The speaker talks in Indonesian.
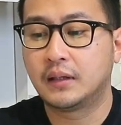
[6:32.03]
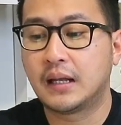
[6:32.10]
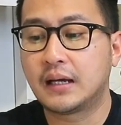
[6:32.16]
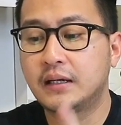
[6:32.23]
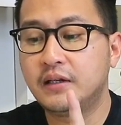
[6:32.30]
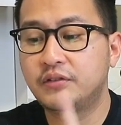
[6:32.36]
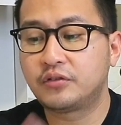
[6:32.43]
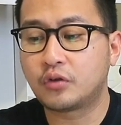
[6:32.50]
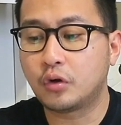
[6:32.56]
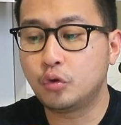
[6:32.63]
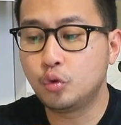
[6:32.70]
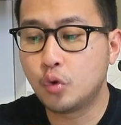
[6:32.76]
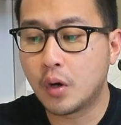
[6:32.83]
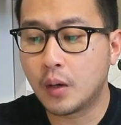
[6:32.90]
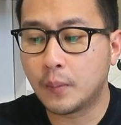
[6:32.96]
Lagi diskon
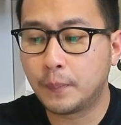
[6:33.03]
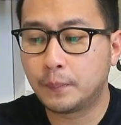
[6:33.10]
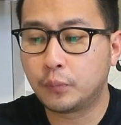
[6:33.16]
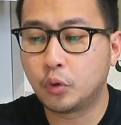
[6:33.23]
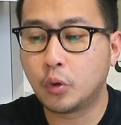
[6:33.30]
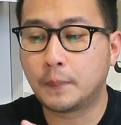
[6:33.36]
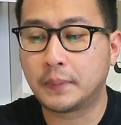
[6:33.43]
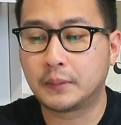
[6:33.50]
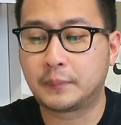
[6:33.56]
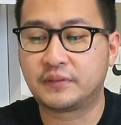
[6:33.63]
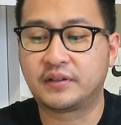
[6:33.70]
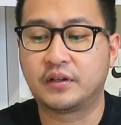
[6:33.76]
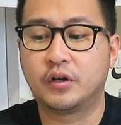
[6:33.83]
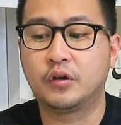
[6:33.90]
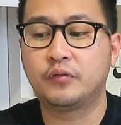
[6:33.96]

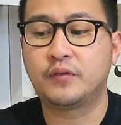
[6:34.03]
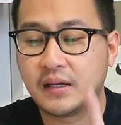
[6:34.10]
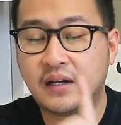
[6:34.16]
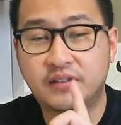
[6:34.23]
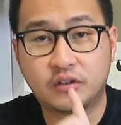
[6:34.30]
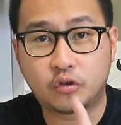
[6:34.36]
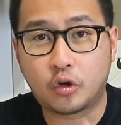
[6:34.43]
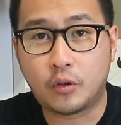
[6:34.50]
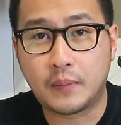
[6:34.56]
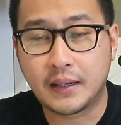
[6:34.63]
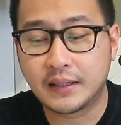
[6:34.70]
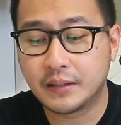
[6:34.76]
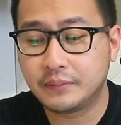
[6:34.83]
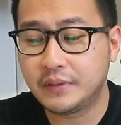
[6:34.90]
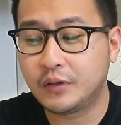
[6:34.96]
24% off dari 1,6
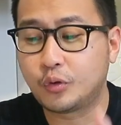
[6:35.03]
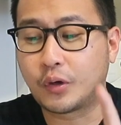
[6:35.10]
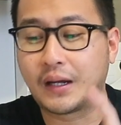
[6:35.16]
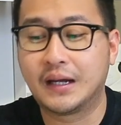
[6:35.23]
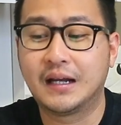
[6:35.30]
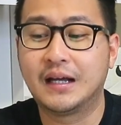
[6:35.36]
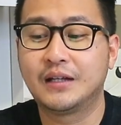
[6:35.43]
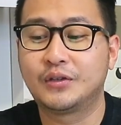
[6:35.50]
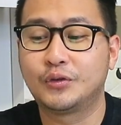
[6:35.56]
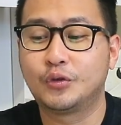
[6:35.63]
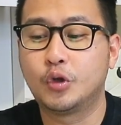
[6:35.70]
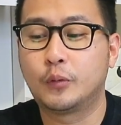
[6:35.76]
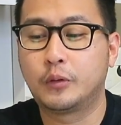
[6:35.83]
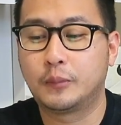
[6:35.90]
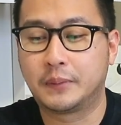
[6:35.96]
dikurangin aja
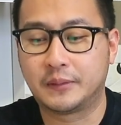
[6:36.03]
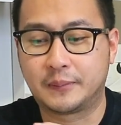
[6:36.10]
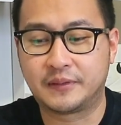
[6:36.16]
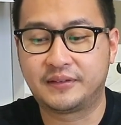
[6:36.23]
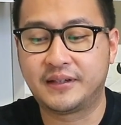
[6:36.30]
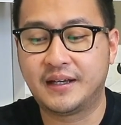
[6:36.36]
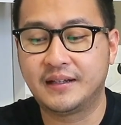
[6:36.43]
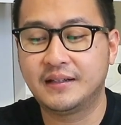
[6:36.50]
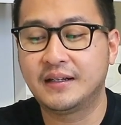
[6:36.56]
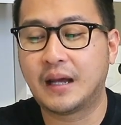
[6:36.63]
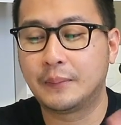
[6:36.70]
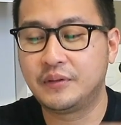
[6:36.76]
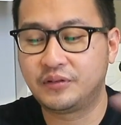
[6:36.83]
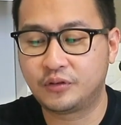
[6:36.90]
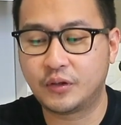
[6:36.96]
tuh 24%.
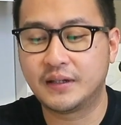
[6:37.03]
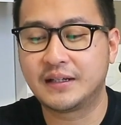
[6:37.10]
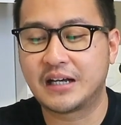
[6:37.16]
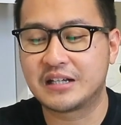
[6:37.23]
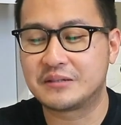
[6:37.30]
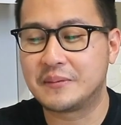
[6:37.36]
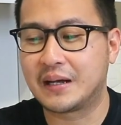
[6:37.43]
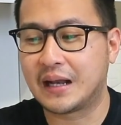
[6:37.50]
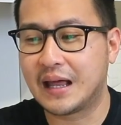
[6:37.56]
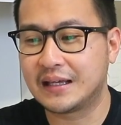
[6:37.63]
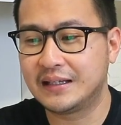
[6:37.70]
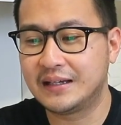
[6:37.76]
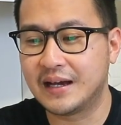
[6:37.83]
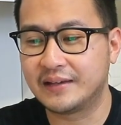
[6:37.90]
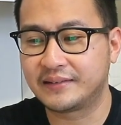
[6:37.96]
Abis itu ada cashback
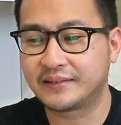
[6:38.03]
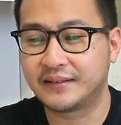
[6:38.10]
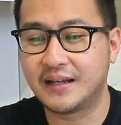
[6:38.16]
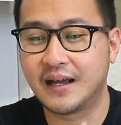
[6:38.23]
lagi guys.